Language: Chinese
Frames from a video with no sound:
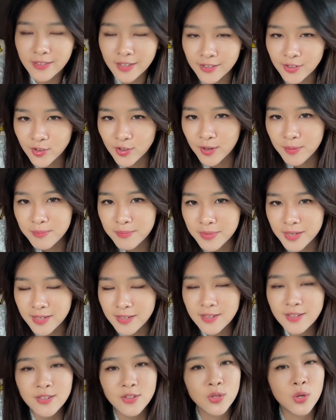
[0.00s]
的生命
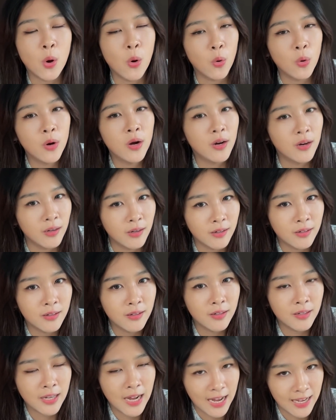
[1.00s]
是从何
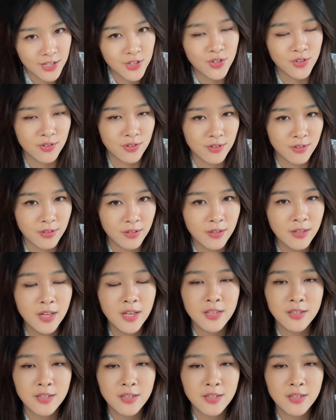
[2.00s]
开始的呢？